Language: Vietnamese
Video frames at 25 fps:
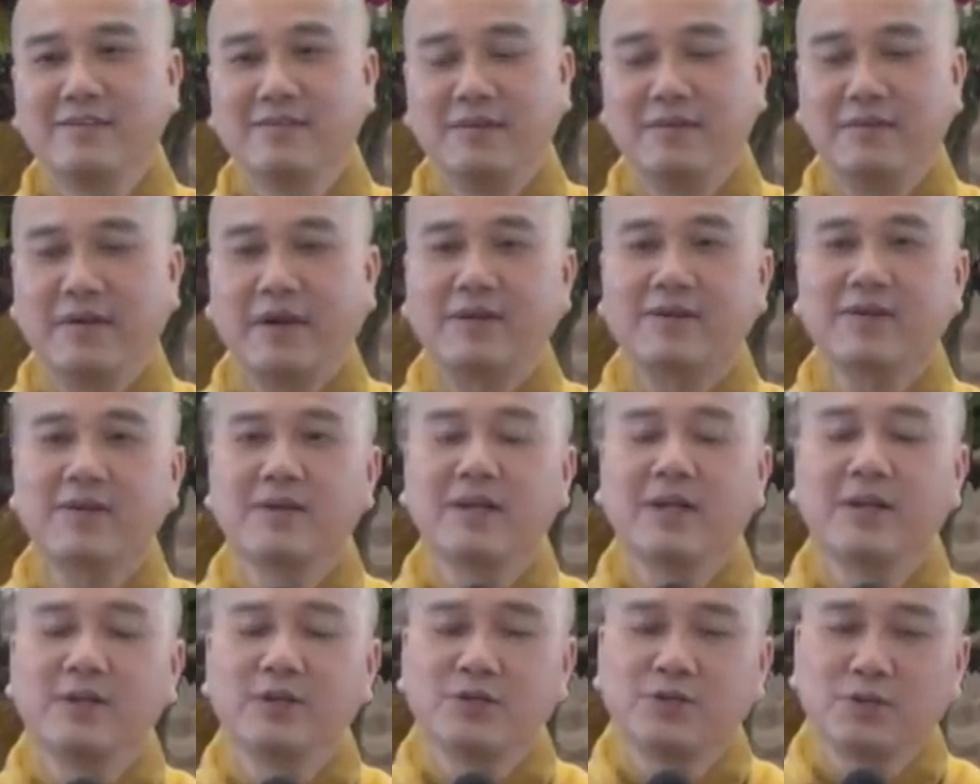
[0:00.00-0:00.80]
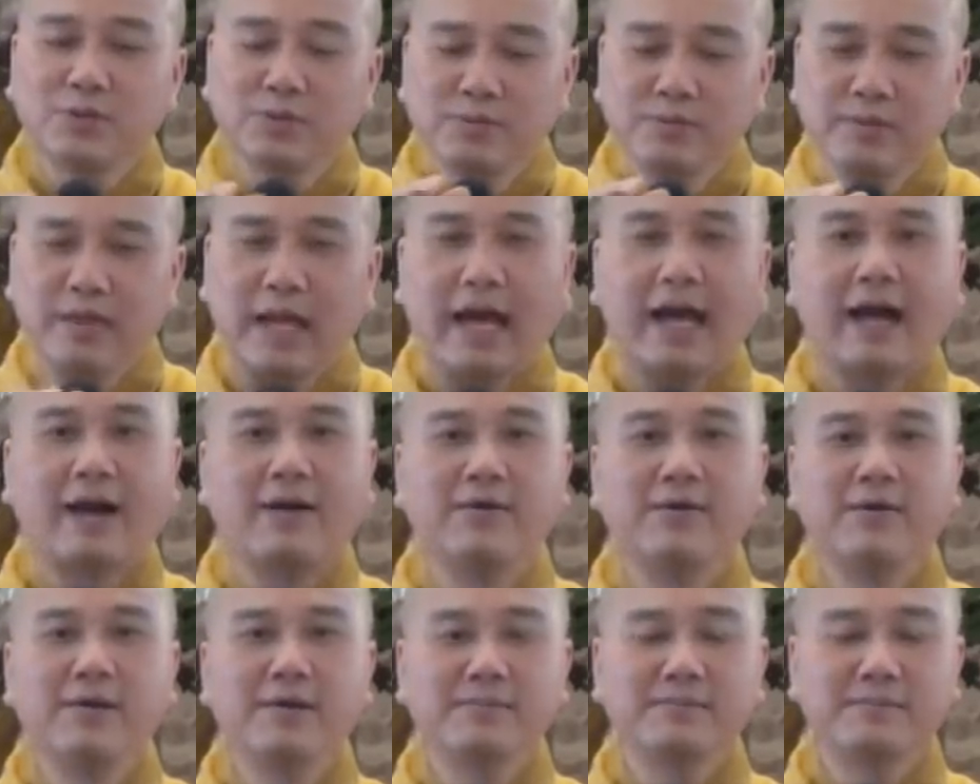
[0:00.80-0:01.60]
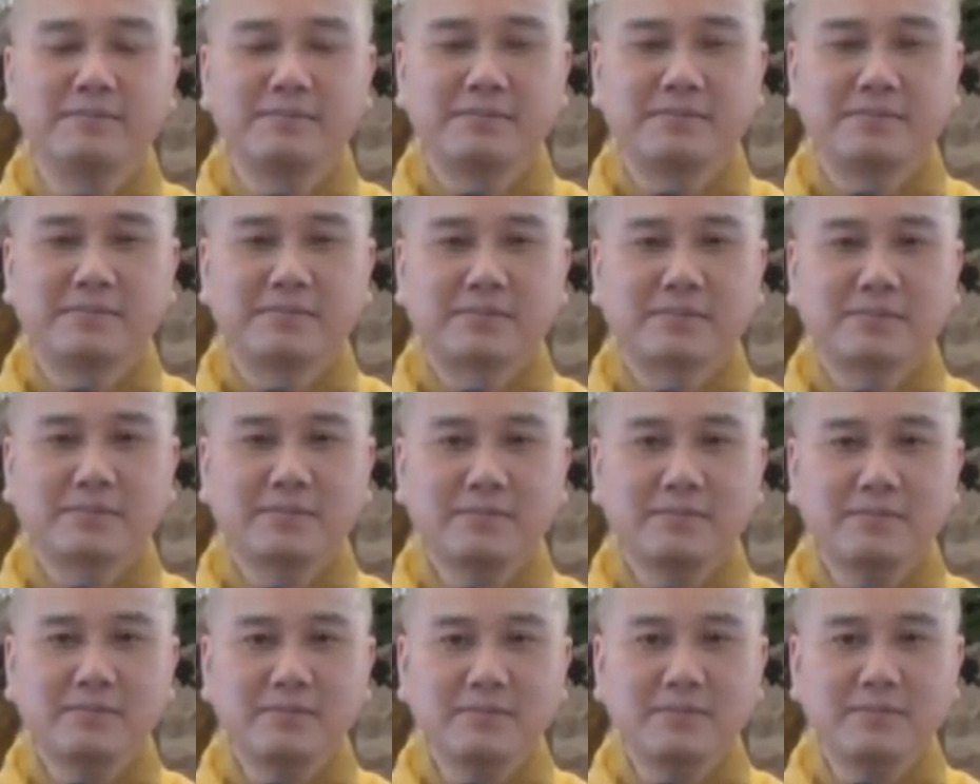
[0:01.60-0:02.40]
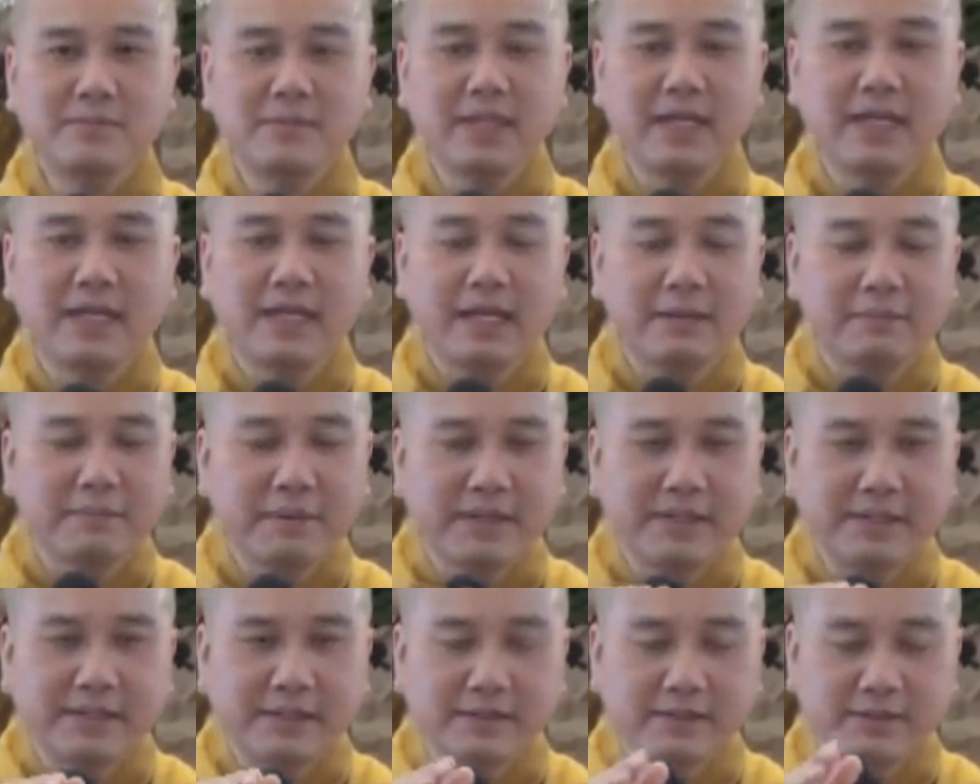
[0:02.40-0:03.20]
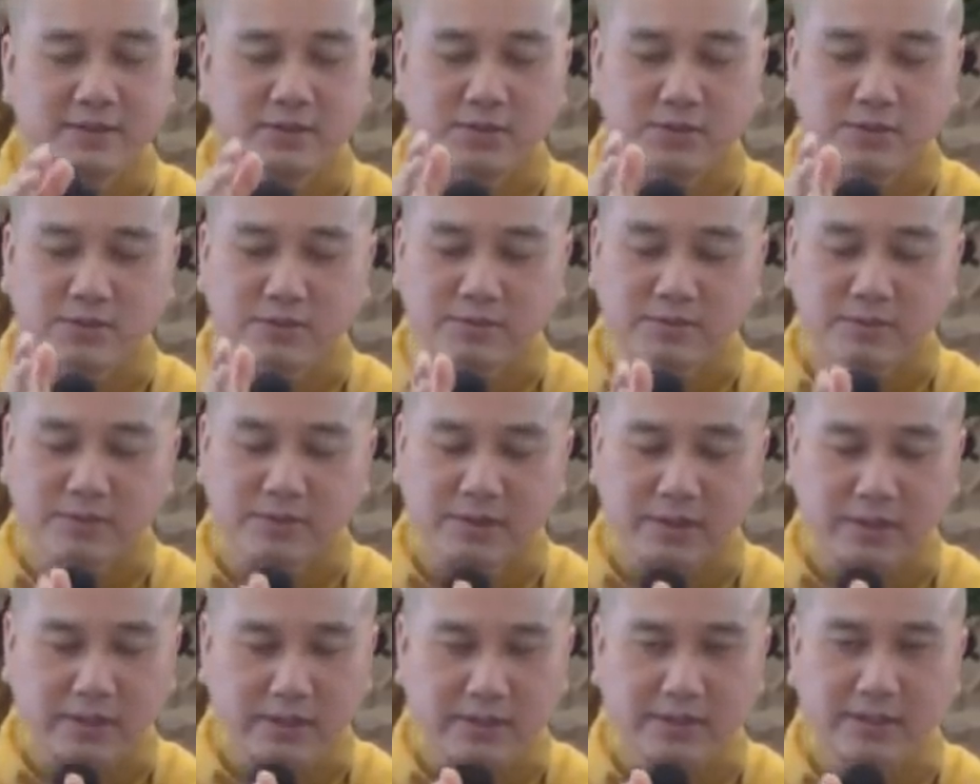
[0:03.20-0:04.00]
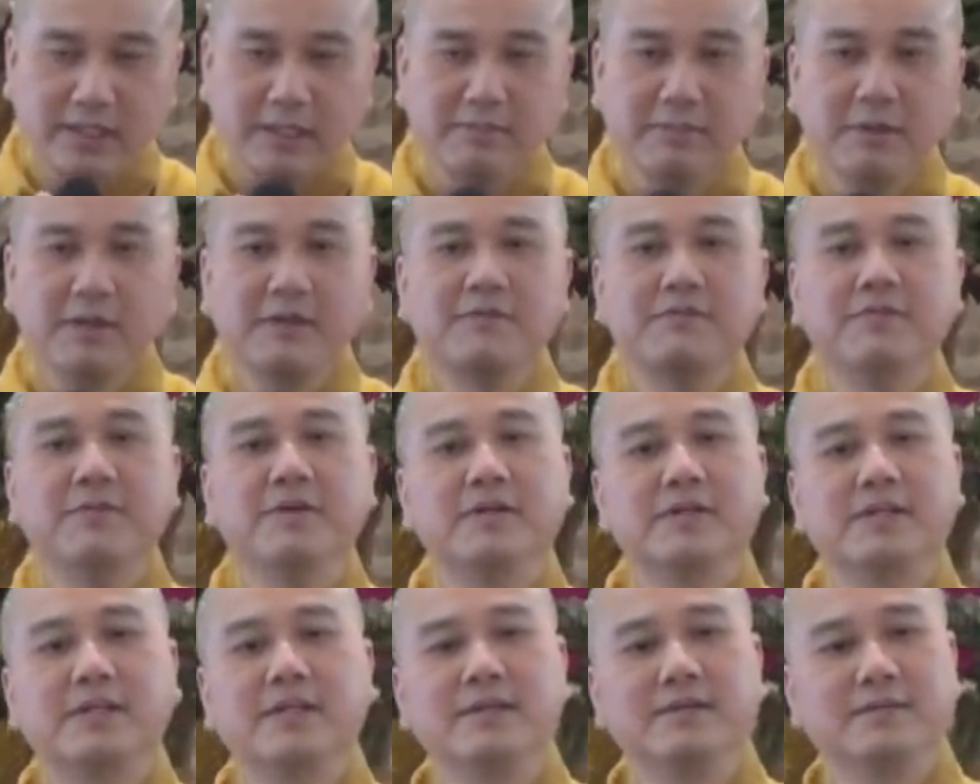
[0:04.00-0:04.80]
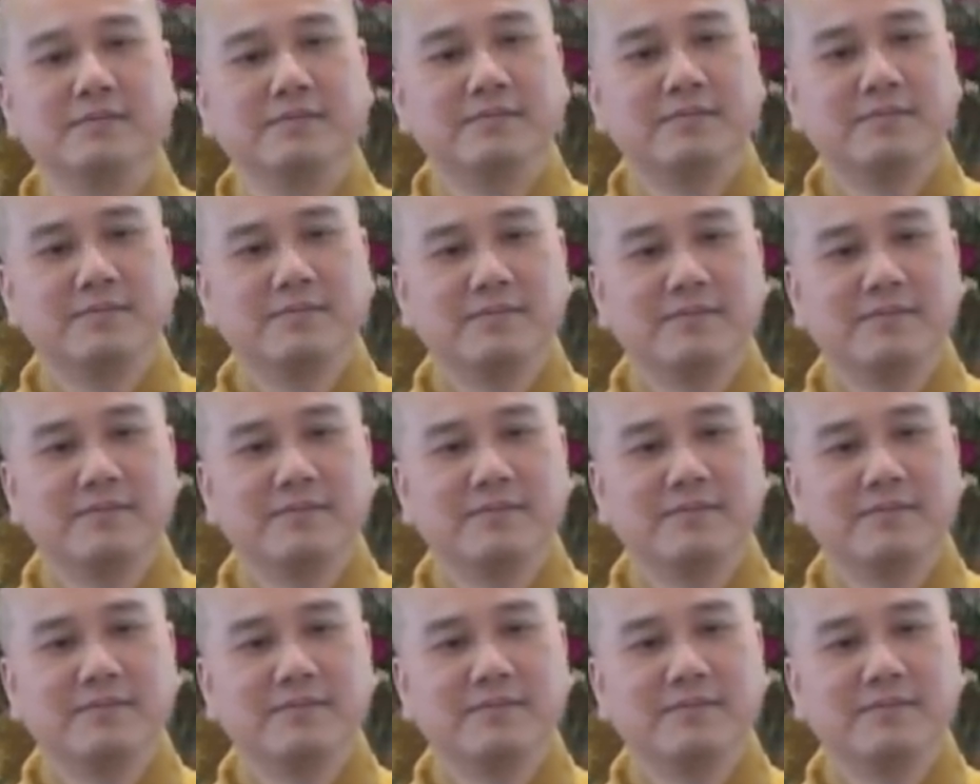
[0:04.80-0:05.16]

vì vậy cho nên trung đạo á, là mình giữ cái mức vừa chừng